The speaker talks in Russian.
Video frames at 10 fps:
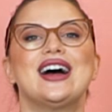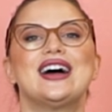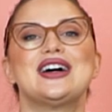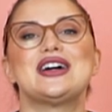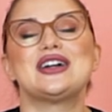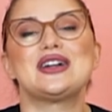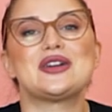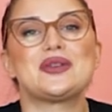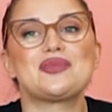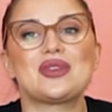
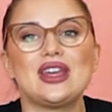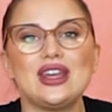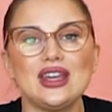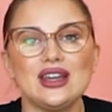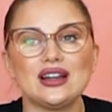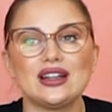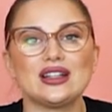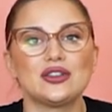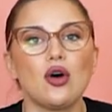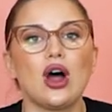А, и,
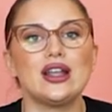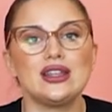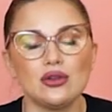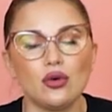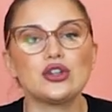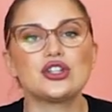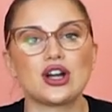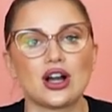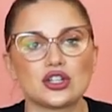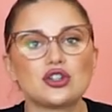но они очень
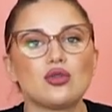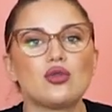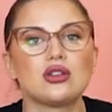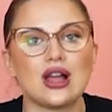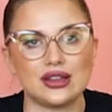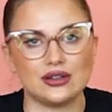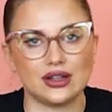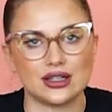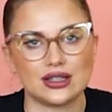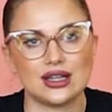хорошо
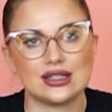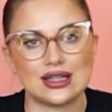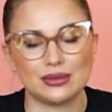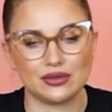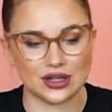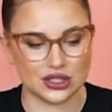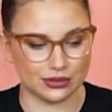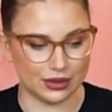укладывались, да, самый важный